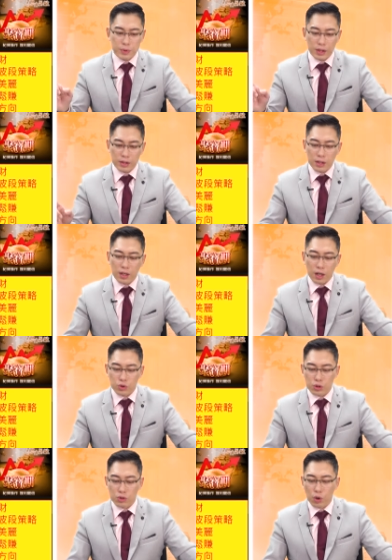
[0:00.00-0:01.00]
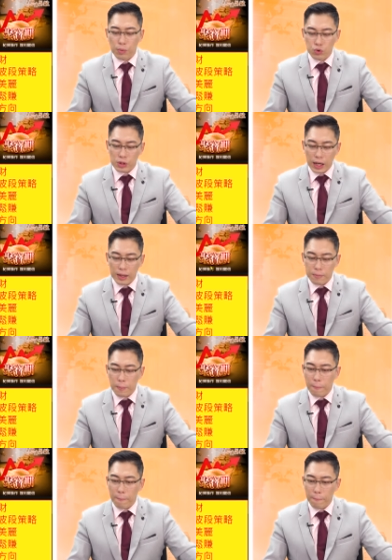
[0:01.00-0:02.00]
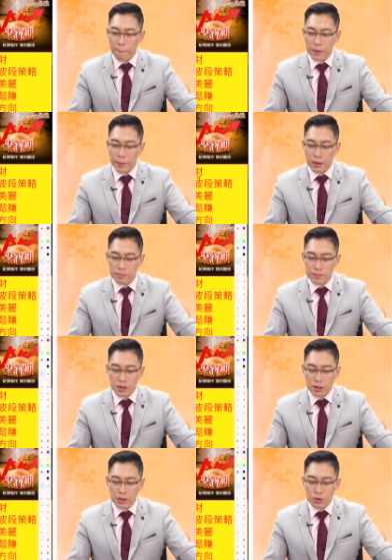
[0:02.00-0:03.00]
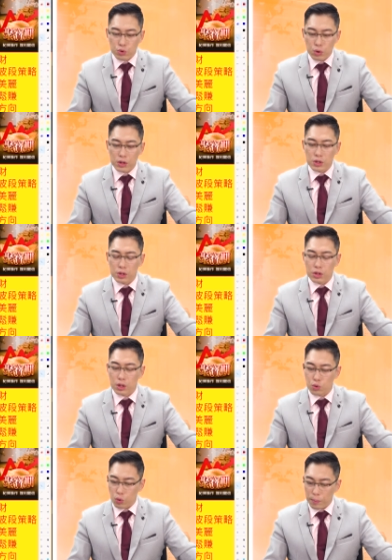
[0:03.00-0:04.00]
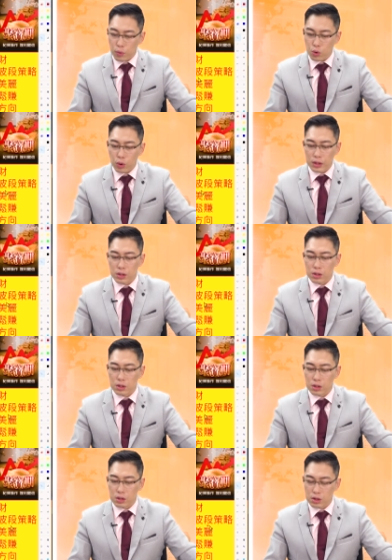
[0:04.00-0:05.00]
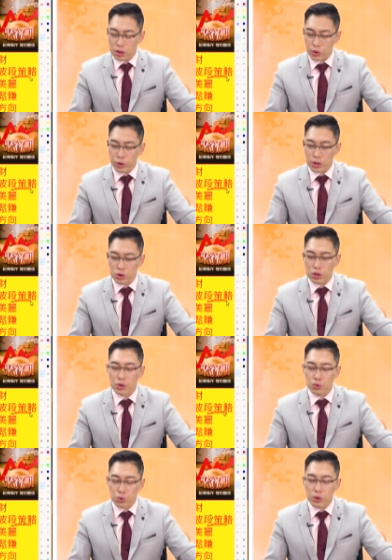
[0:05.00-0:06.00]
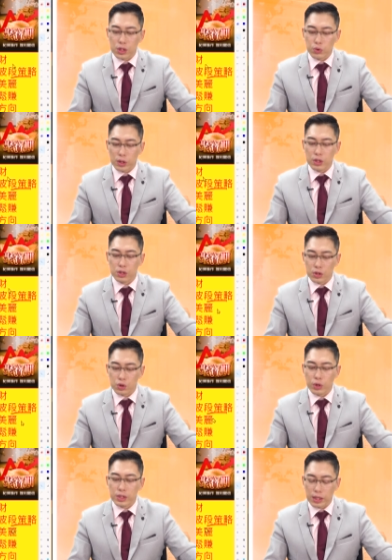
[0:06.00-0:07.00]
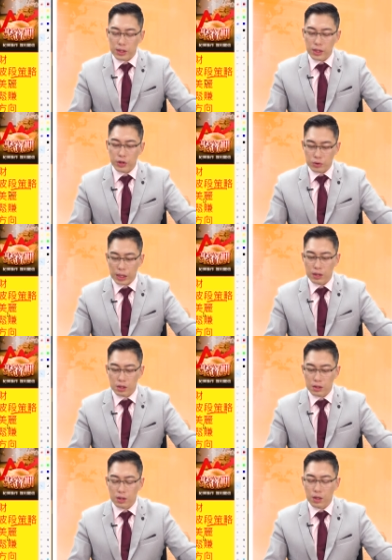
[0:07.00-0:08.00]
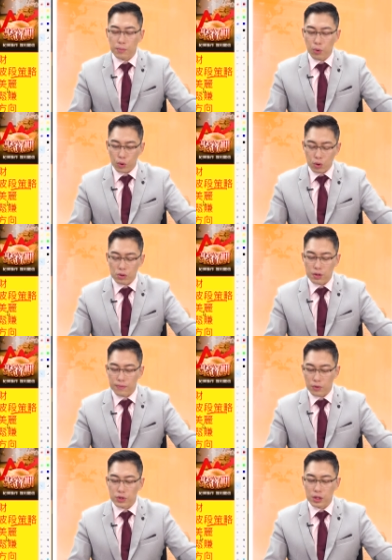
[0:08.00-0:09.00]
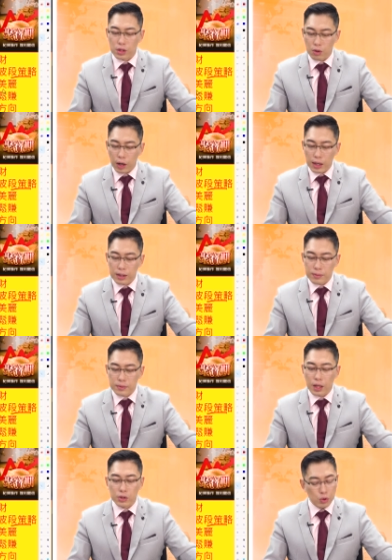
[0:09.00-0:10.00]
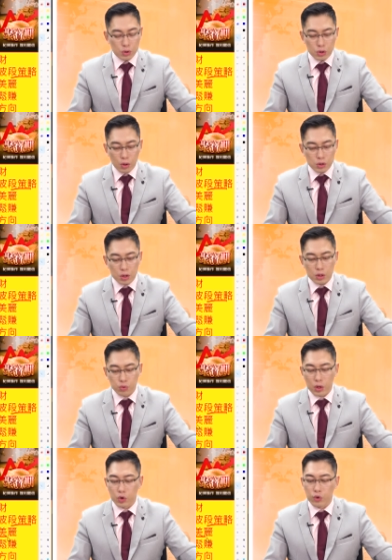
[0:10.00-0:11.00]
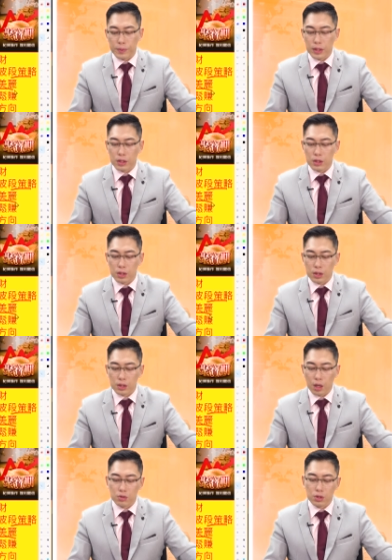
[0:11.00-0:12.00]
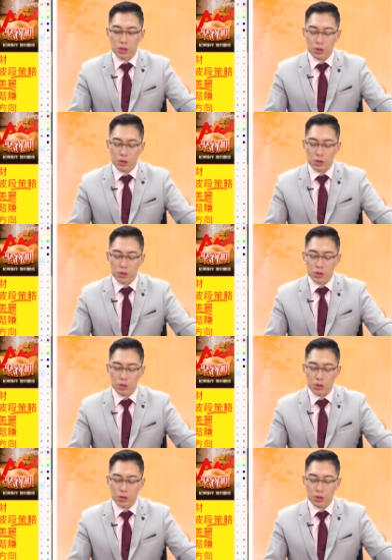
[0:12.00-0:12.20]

这边，好，就是短波聚财有没有顺势的短波段的的策略？就是如果你愿意承受一点点流仓的波动的风险的话，那有时候真的是越越越美丽。然后呢，